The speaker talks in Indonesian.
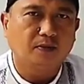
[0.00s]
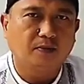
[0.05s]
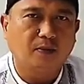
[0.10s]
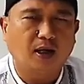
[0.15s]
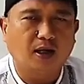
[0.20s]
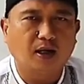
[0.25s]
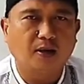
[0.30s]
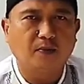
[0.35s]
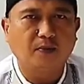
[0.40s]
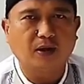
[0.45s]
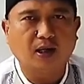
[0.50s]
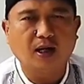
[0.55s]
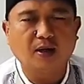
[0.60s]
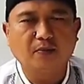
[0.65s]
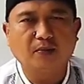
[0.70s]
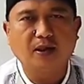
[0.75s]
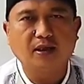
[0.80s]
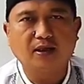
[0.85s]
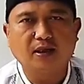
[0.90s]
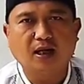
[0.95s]
makam
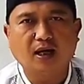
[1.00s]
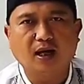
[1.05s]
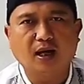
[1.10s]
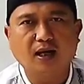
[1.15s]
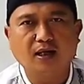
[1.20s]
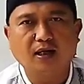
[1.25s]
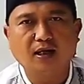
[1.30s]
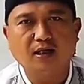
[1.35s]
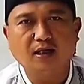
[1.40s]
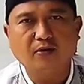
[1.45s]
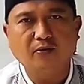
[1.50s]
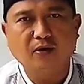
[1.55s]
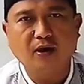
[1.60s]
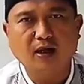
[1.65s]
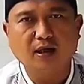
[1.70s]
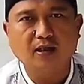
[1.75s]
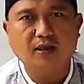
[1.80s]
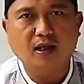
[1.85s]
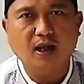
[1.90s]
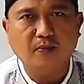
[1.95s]
keramat yang ada di
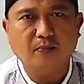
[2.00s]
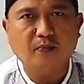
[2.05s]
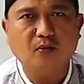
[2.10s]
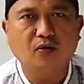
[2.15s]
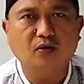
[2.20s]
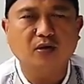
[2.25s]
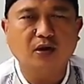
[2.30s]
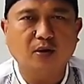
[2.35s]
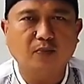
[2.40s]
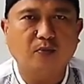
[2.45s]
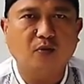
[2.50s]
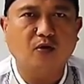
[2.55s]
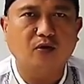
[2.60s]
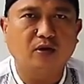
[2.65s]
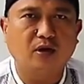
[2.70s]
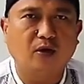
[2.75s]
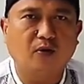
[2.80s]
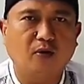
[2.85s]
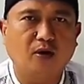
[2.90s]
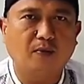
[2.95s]
wilayah Tapos, Depok,
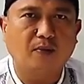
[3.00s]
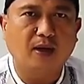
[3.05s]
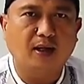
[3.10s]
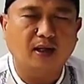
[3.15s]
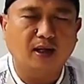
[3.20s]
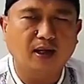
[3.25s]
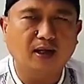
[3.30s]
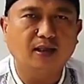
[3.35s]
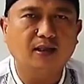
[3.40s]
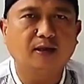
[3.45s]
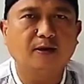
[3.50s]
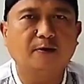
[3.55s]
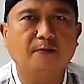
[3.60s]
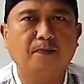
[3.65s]
Jawa Barat